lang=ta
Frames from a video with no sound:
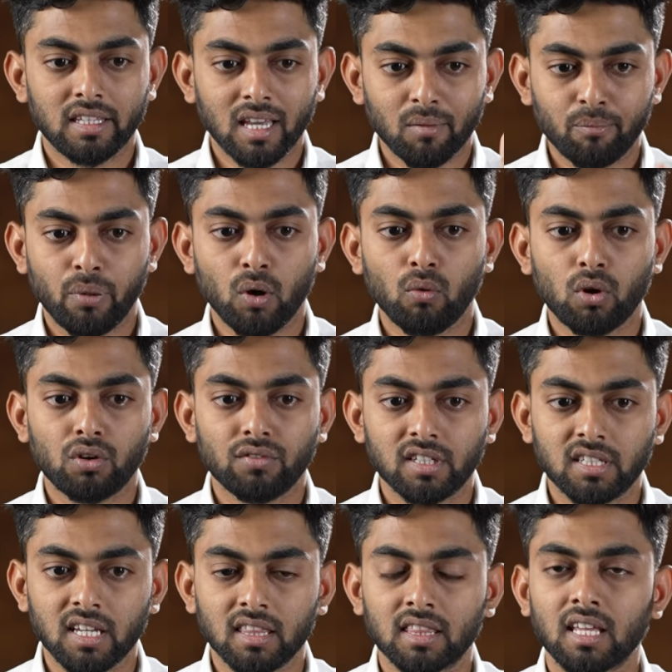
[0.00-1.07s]
எப்போ ஒரு
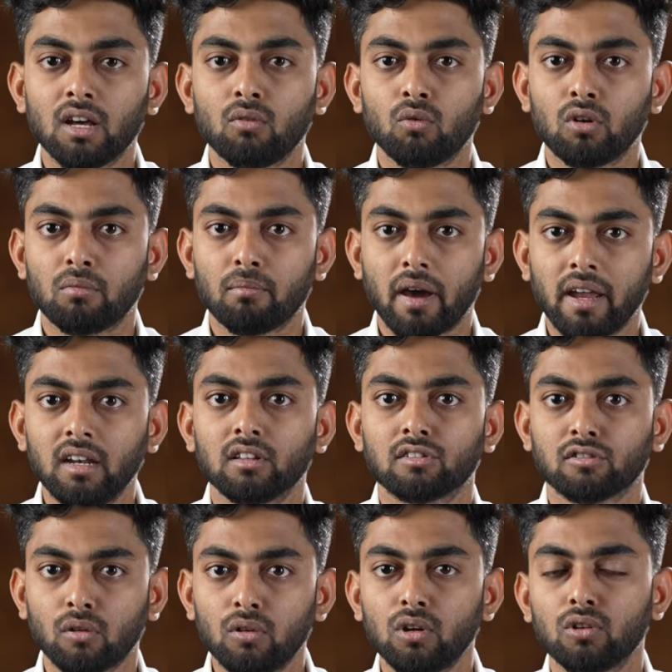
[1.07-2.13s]
விஷயத்த ஒரு மைண்ட்
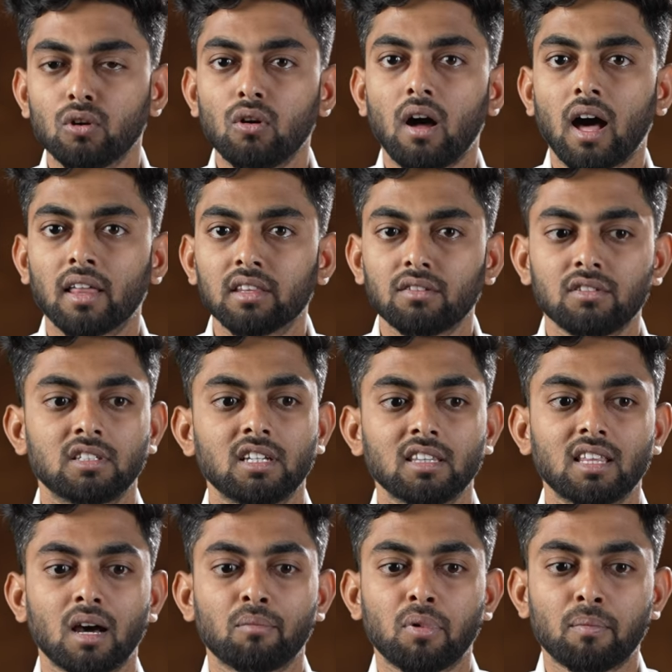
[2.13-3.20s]
சொல்லுதோ அந்த
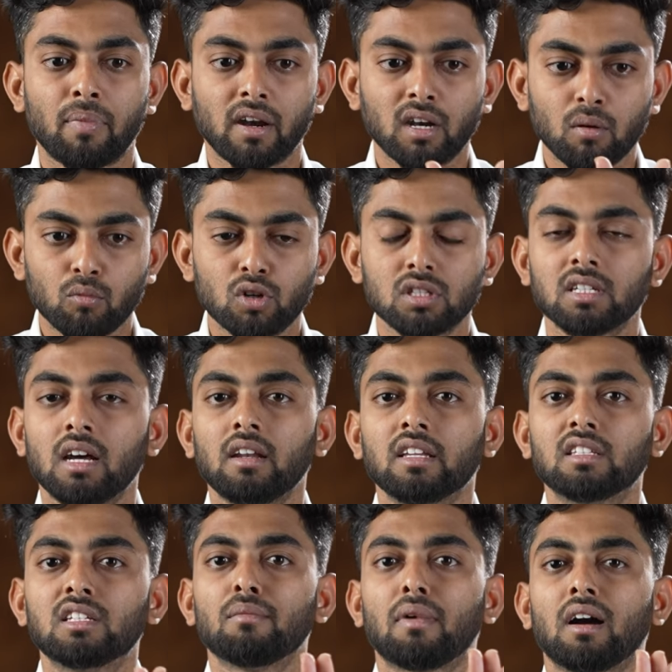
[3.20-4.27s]
விஷயத்த அப்போ பண்ண முடிஞ்சால்
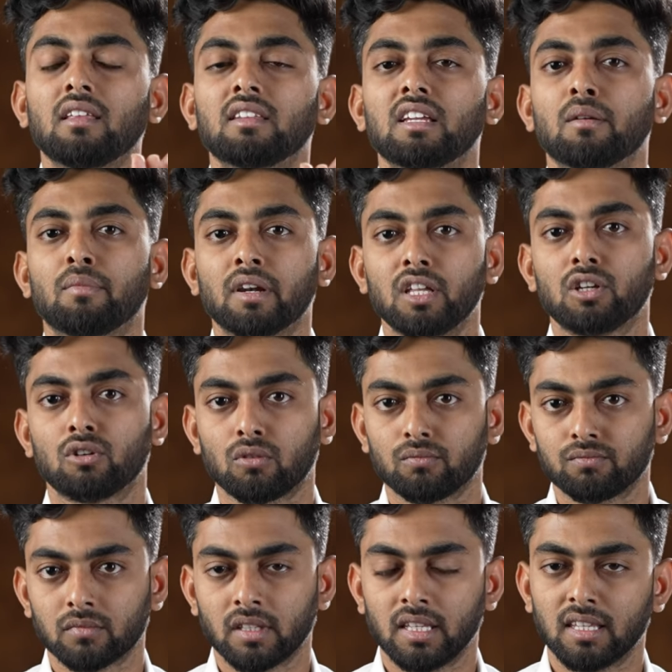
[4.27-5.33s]
நிச்சயமாக நீங்கள்
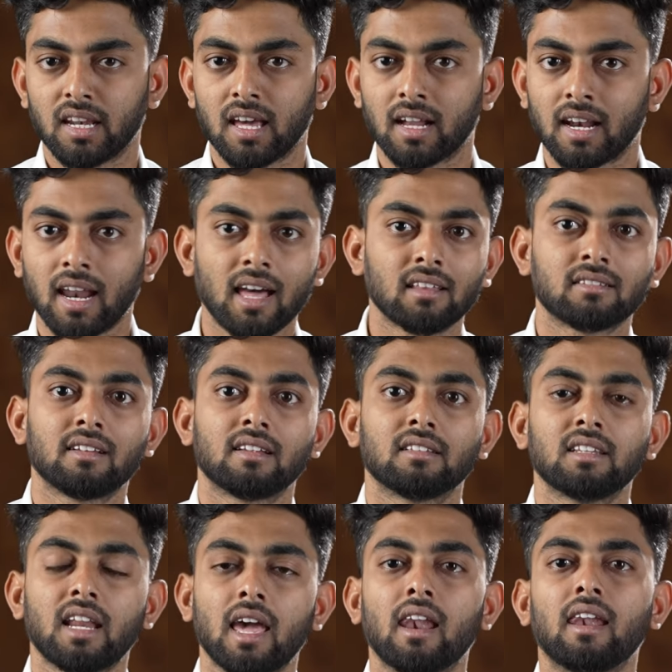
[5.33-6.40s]
பண்ணியிருக்கணும் இதை நான்
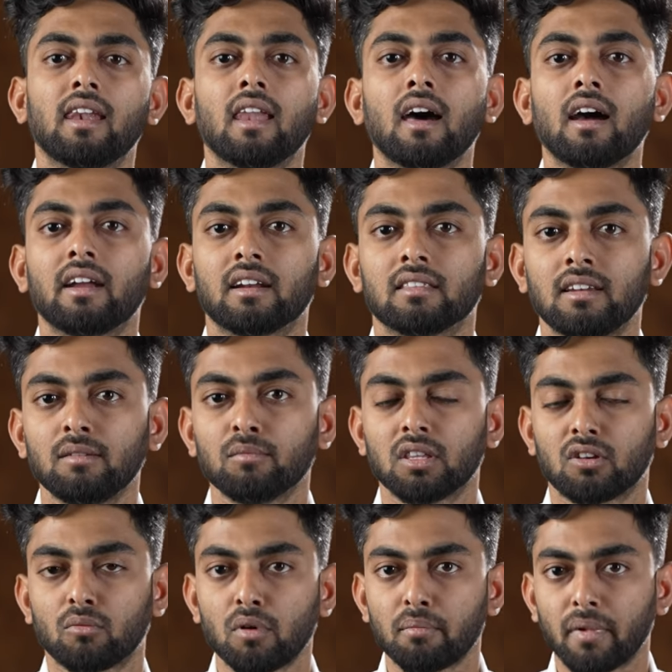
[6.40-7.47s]
கிளாஸ்லேருந்து நான் எல்லா இடத்துலையும்
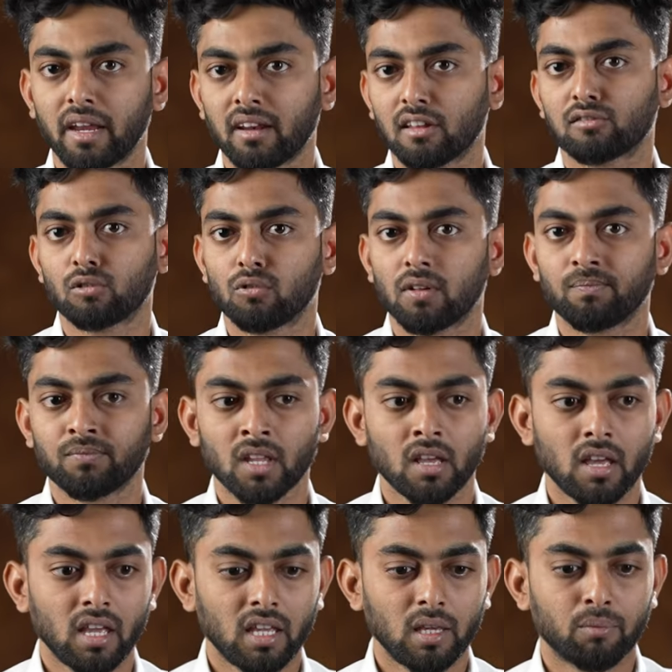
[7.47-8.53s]
இது ரொம்ப மெயினாக சொல்லுவேன்
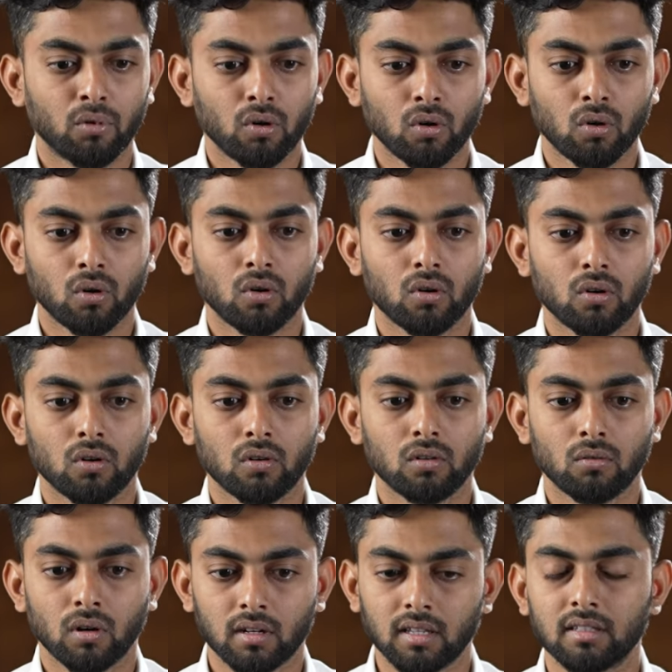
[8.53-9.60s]
இப்போது
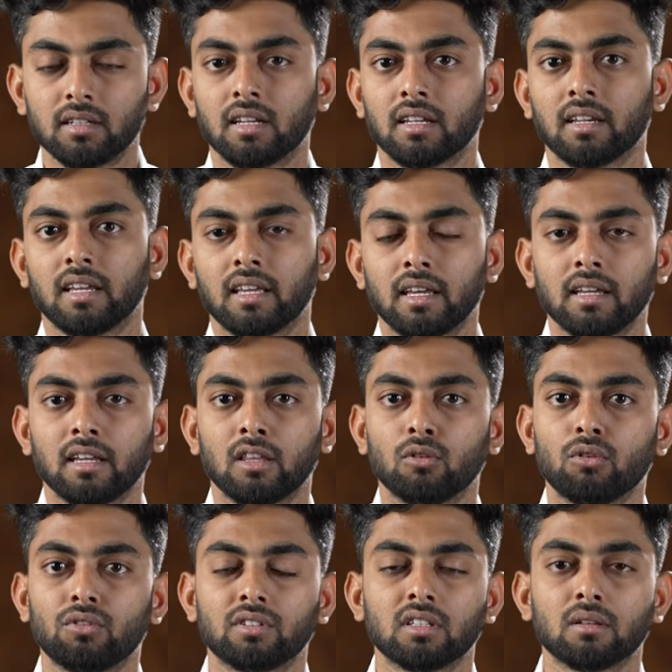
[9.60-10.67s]
உட்காந்துட்டு இருக்கிறீங்க
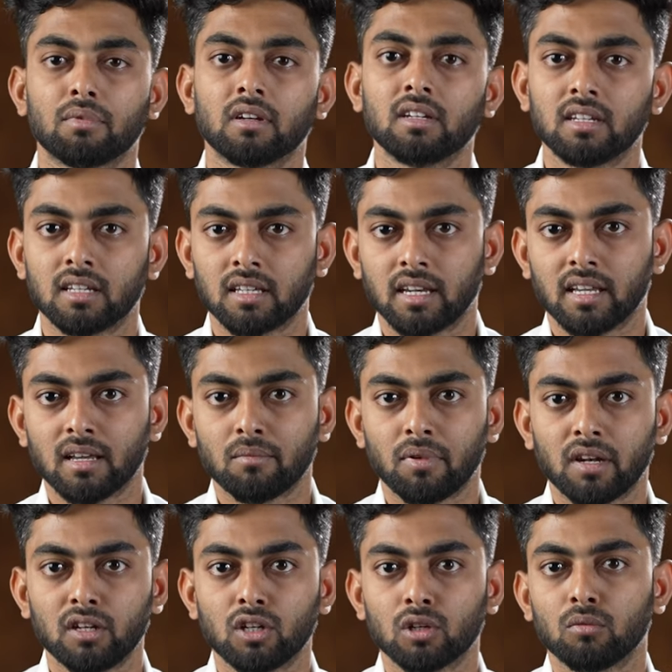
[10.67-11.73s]
ஏதோ ஒரு விஷயத்த பண்ணிகிட்ருக்கிறீங்க
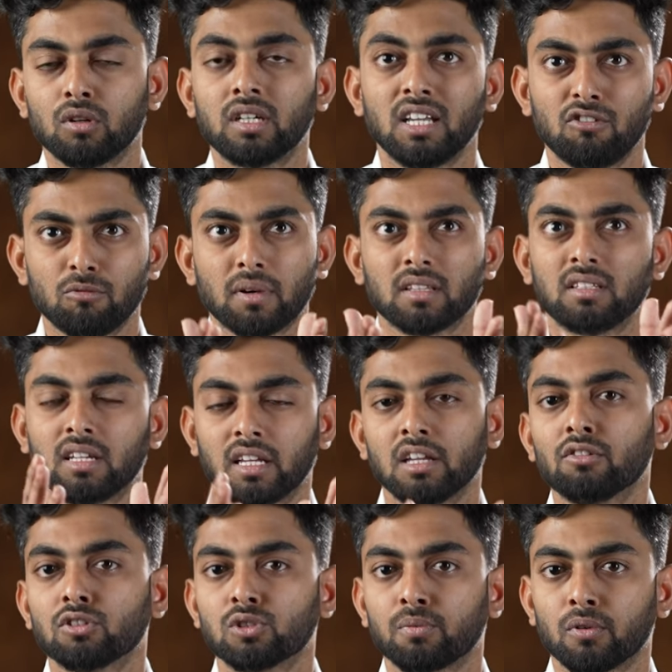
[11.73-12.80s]
இருக்கிறீங்க பண்ணிட்டு டிவி பார்த்துட்டு
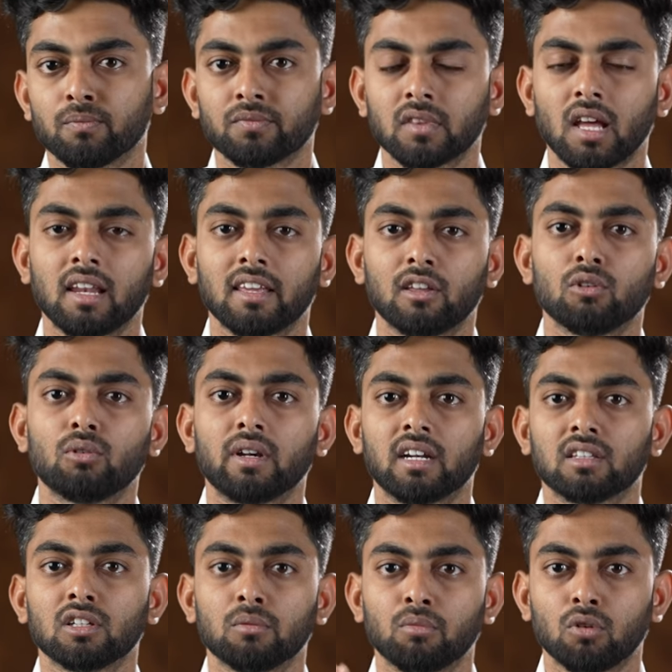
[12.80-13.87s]
இருக்கீங்கன்னு வச்சுப்போம் நாளைக்கு ஏதோ ஒரு
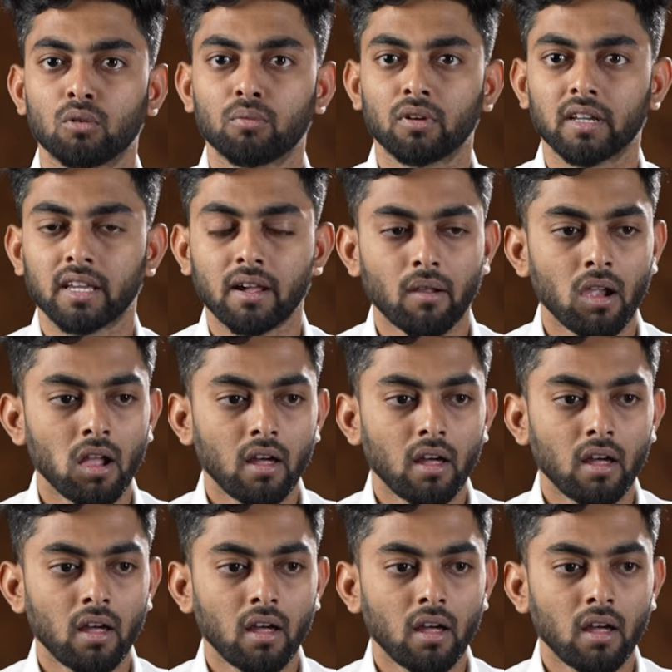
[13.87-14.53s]
இடத்துக்கு போக போகிறீங்க